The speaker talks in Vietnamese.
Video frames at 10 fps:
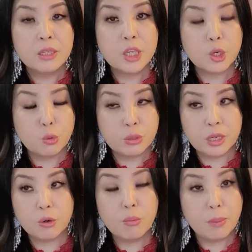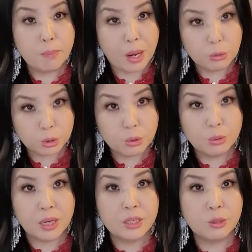chị cụ chị cũng mà plau
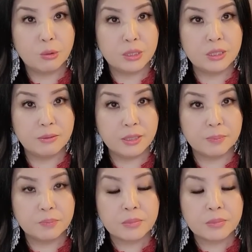tu anh được cổ gì xong nè